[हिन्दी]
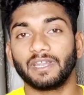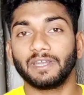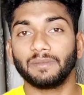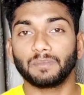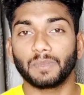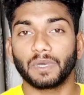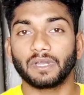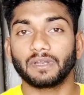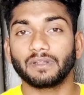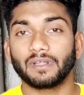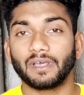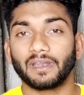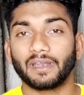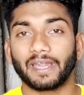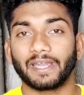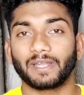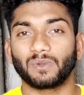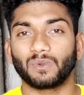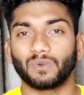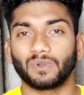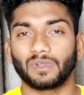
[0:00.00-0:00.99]
ट्रिलियन बर्थ कर
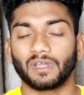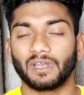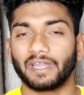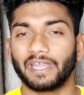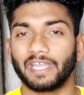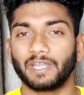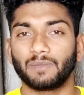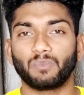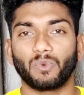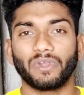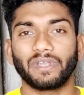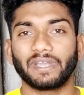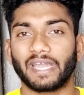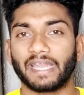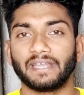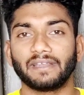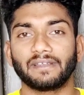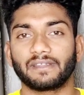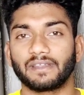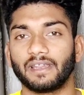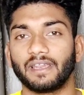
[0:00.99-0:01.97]
रहा है टोटल
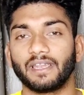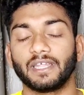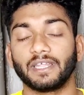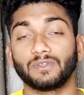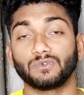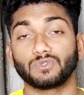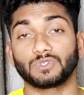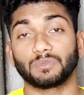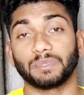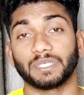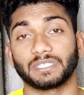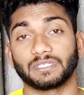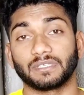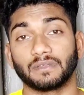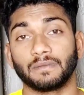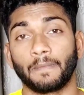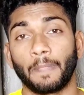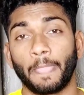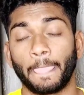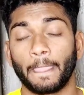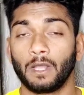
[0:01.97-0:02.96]
8.9 ट्रिलियन उसमें
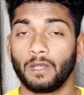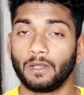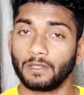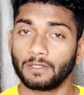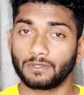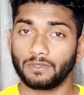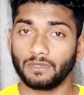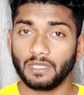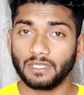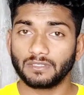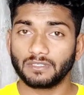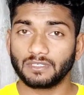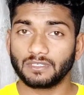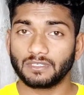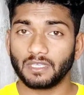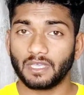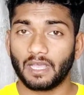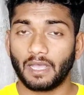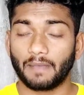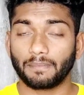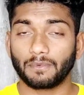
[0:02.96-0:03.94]
से तो ये
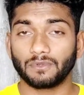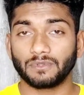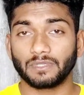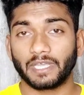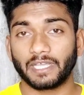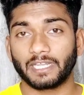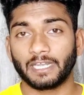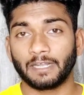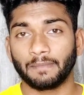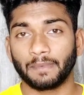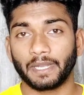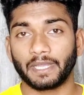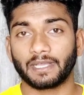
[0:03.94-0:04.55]
चीज़ें आपको देखना